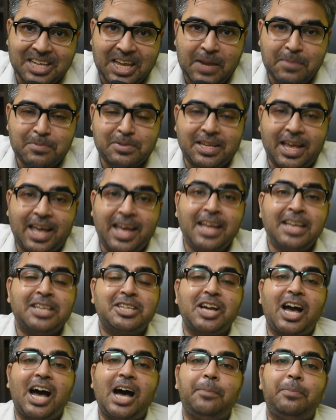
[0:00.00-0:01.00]
स्कीम्स है
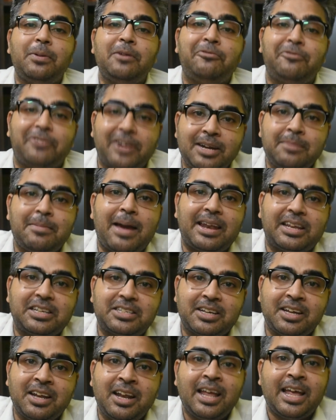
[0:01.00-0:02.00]
जहाँ पे फंड
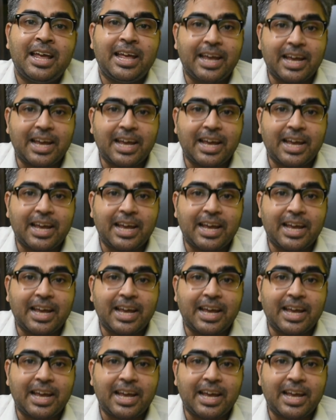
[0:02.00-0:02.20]
मैनेजर